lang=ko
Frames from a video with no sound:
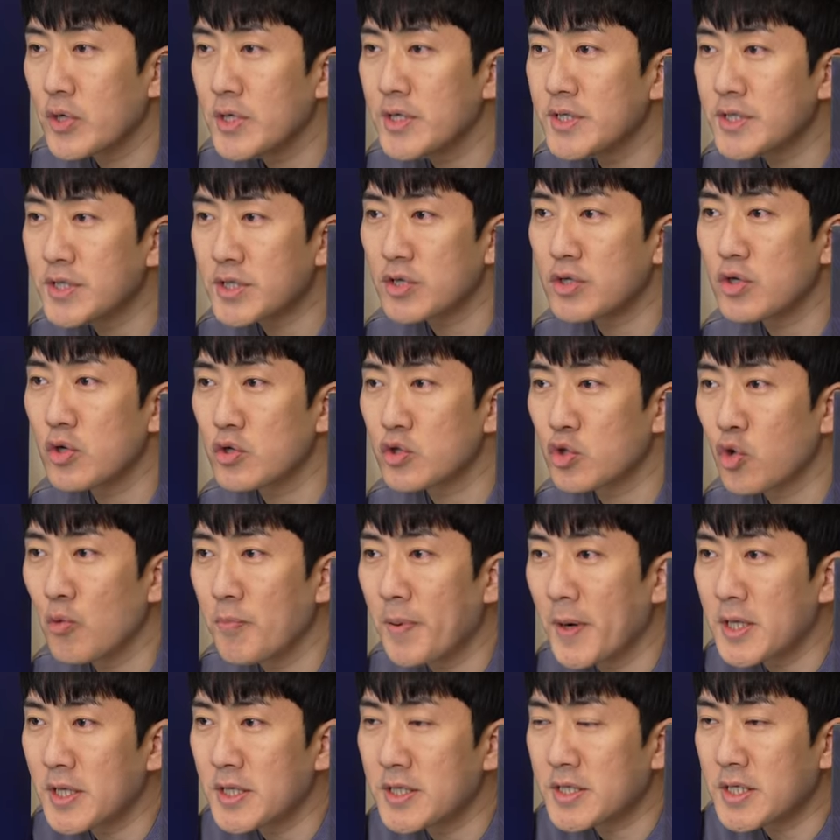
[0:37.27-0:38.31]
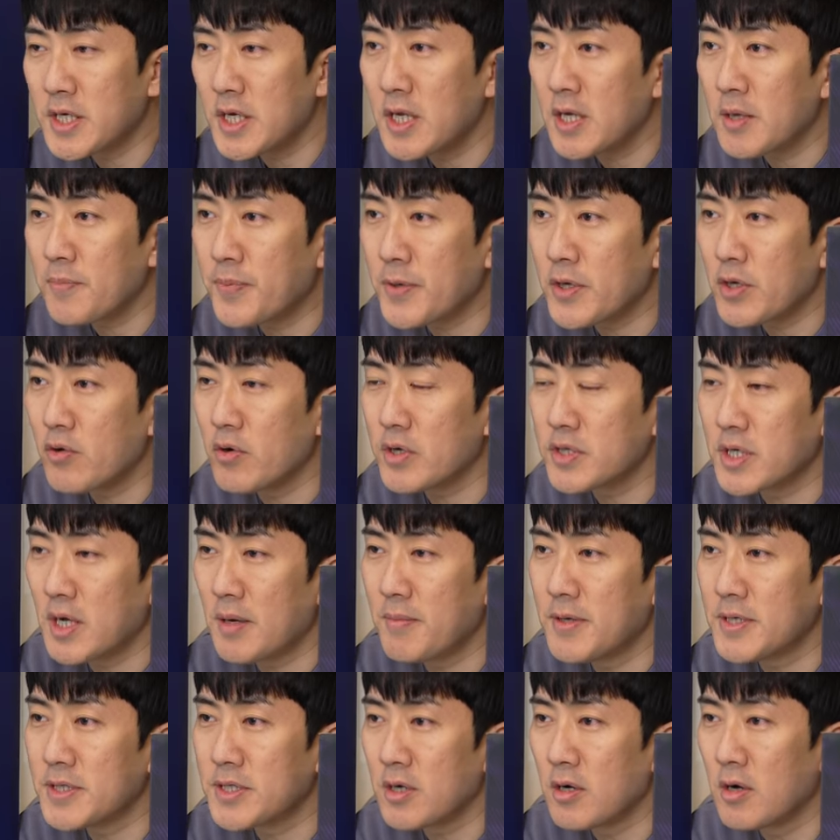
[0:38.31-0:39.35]
퀸 스튜디오 총판인 칠링
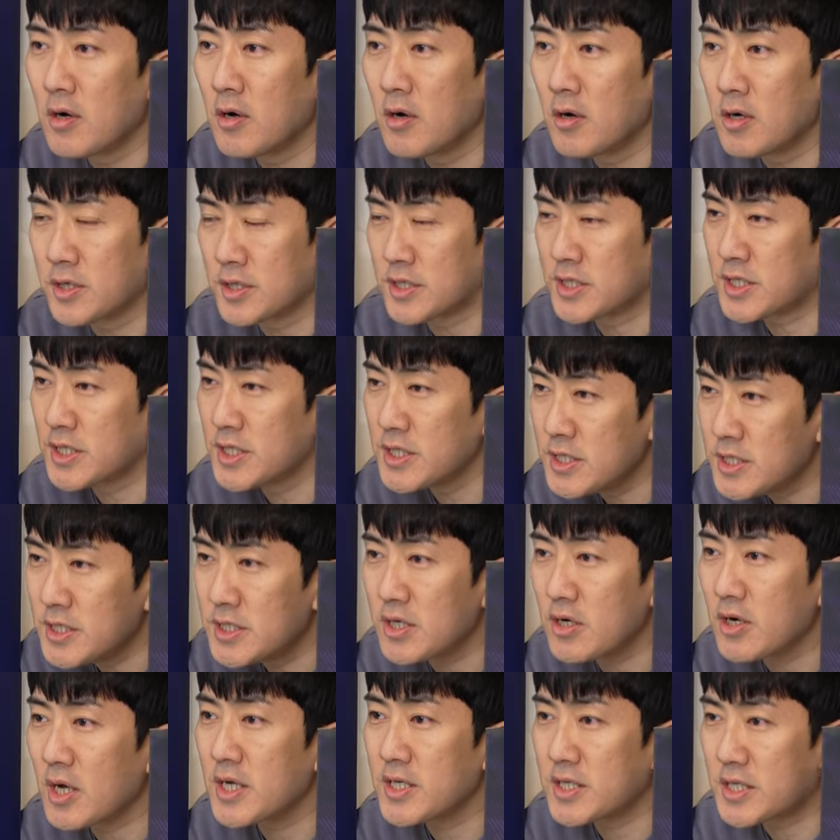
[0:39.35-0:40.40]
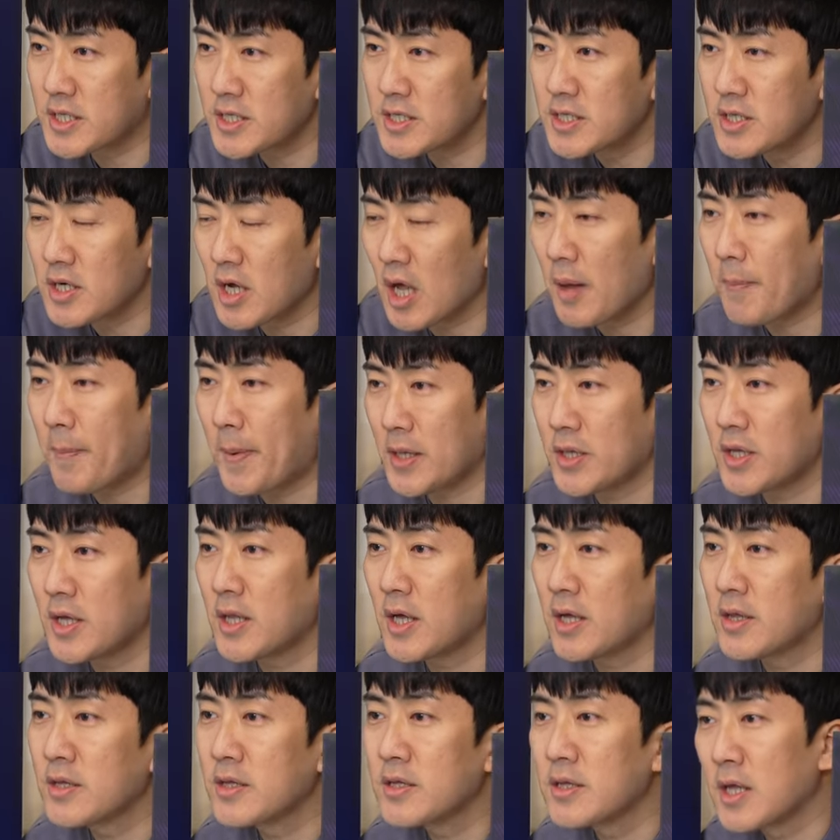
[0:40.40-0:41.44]
피규어샵에서 진적에 진적에
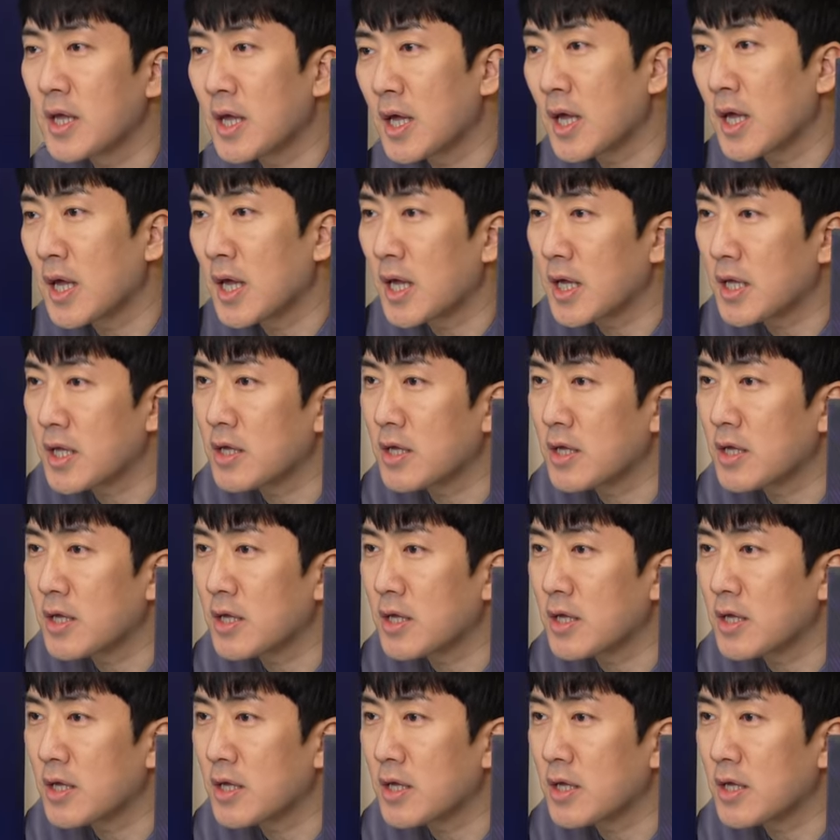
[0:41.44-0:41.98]
받아놨는데